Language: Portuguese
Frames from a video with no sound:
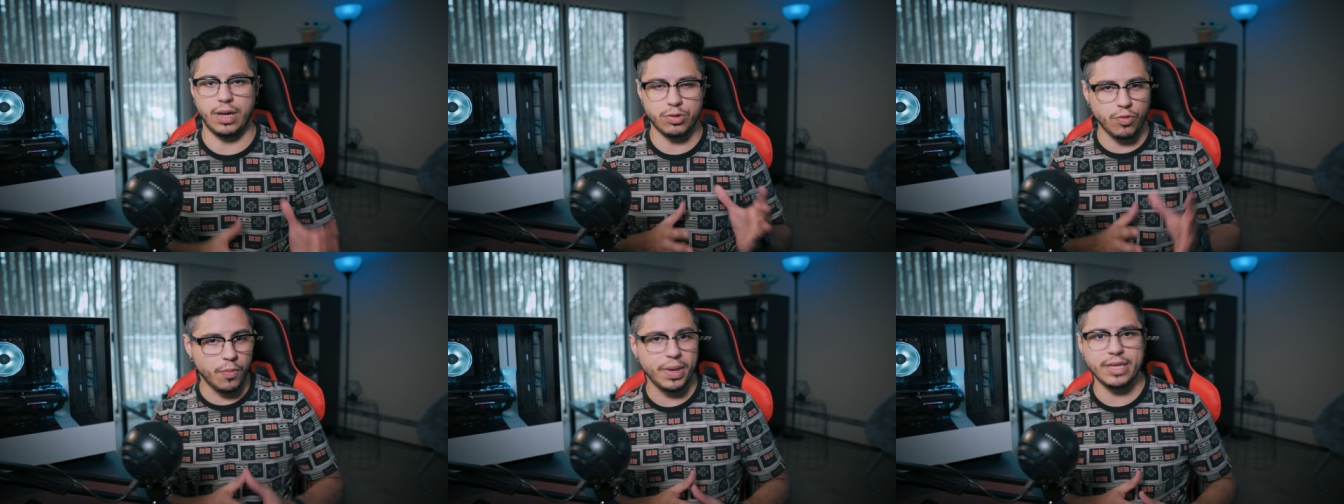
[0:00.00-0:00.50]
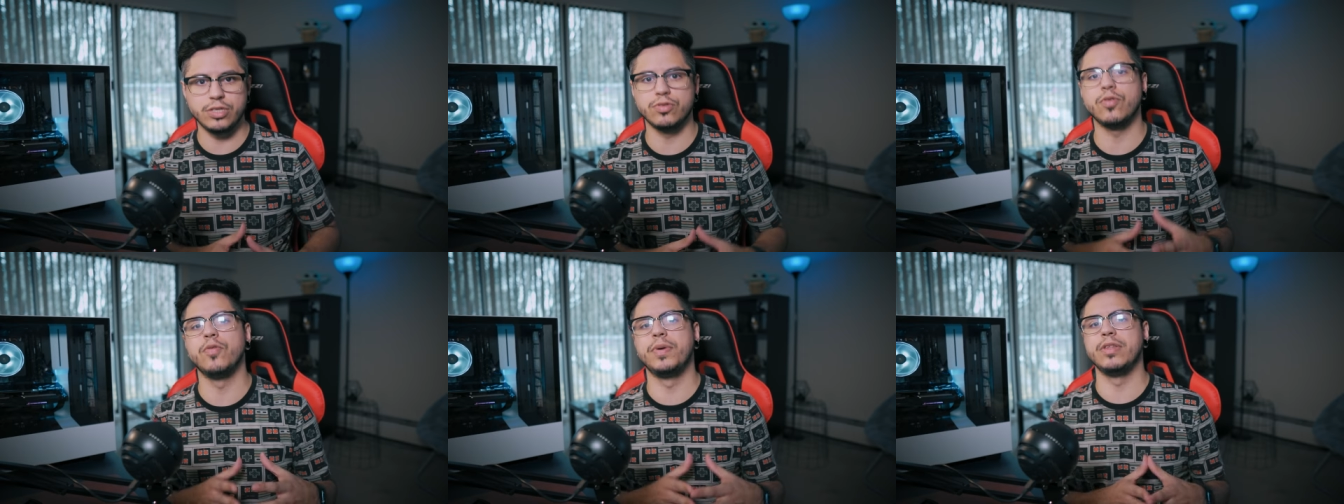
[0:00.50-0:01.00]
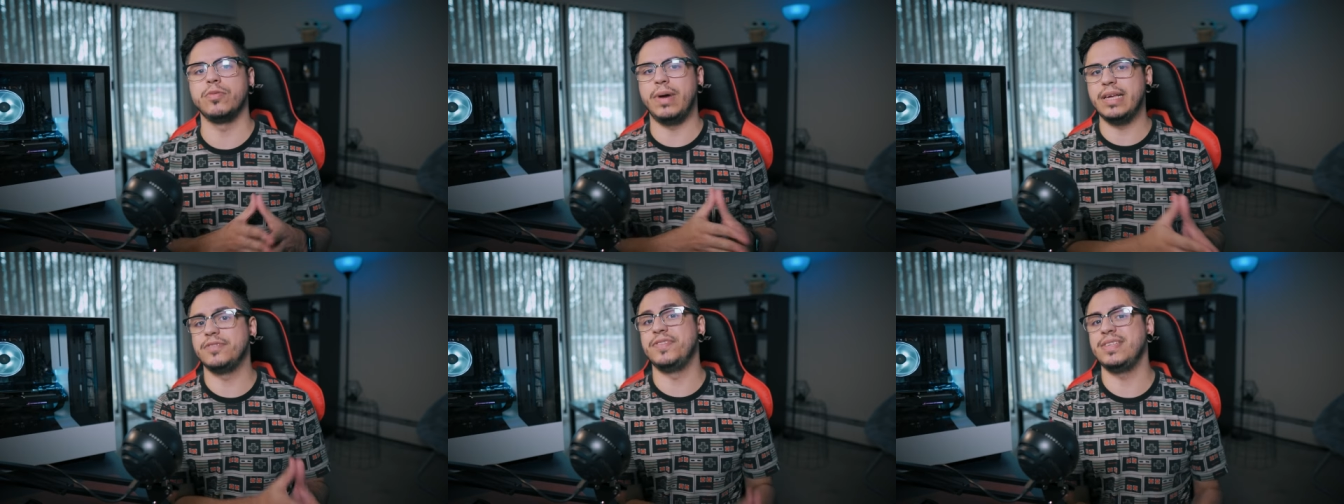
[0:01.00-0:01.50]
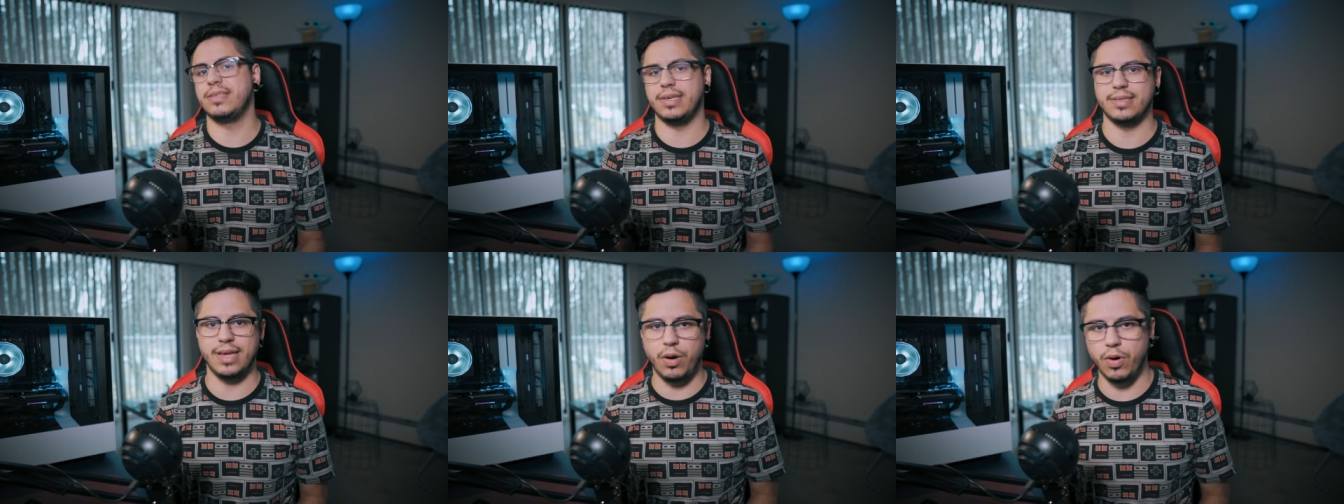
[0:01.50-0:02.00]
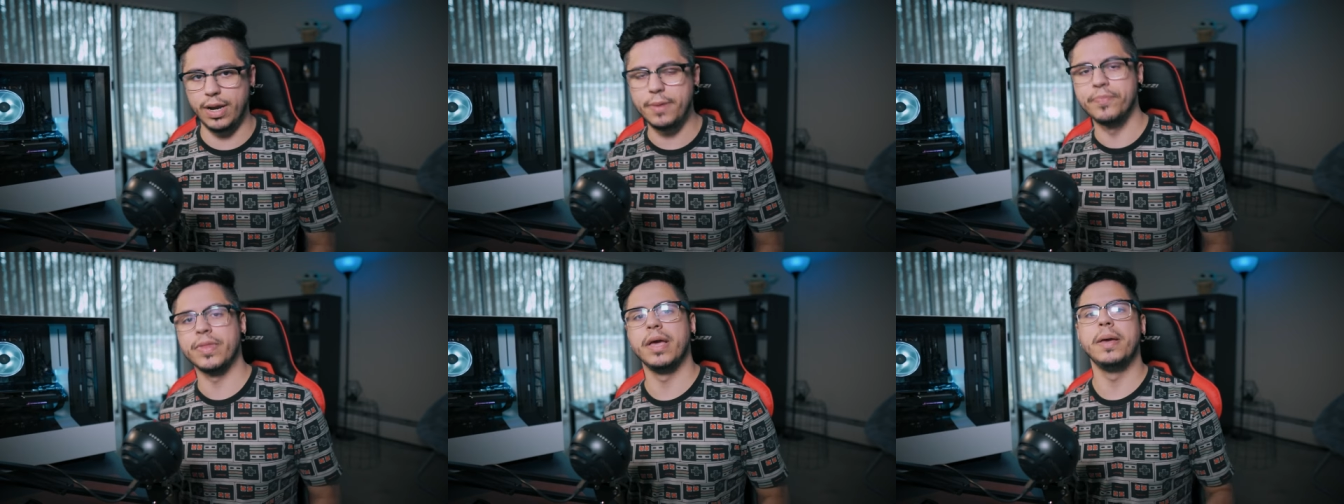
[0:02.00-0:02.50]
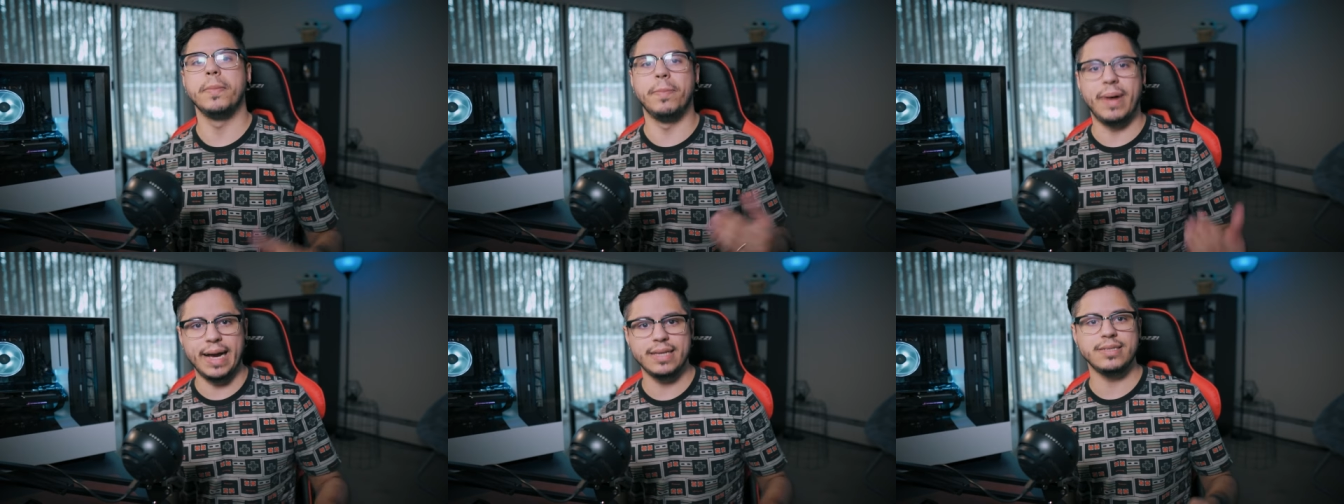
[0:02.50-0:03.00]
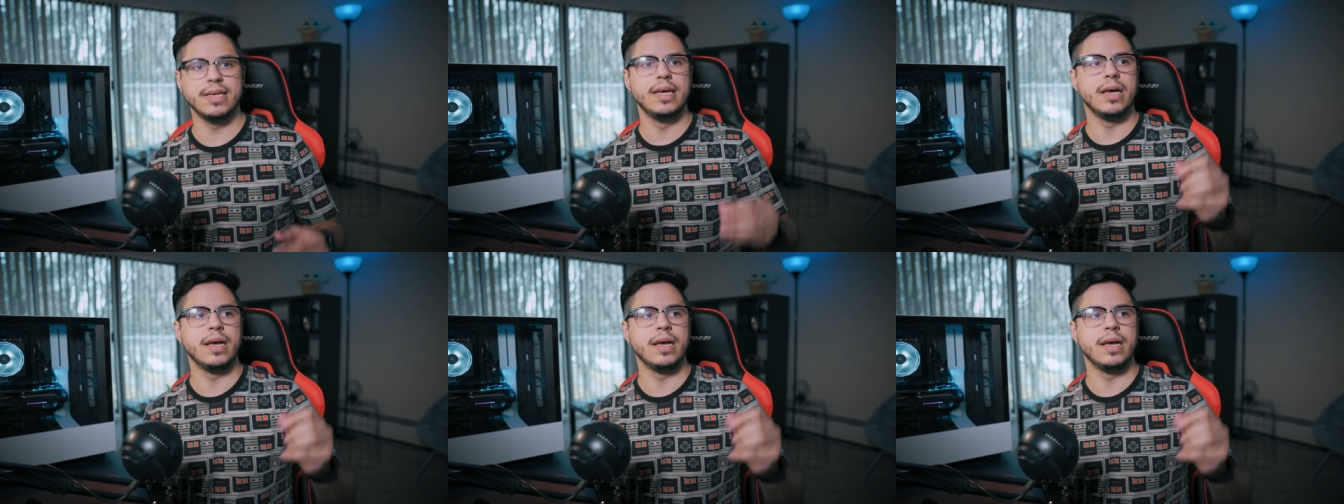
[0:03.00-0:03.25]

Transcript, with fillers: Atualmente eu tô com cobrando mais 26 a hora, mas